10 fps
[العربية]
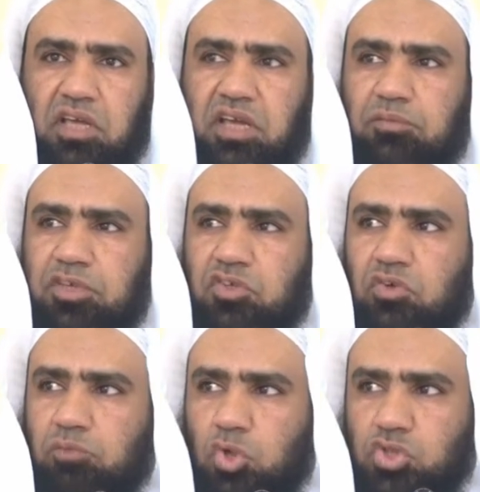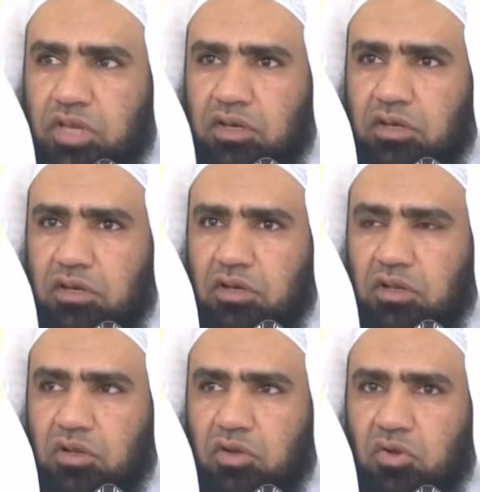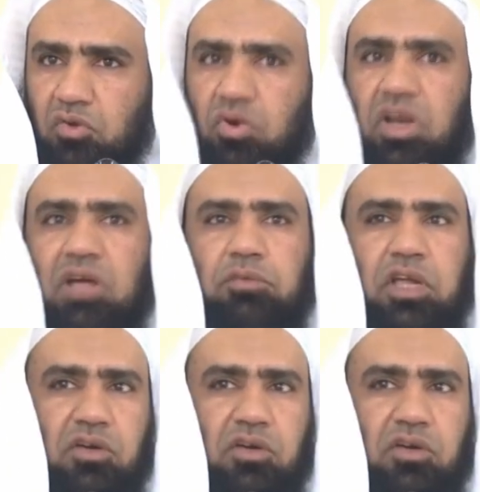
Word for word: لا نبي مرسل ولا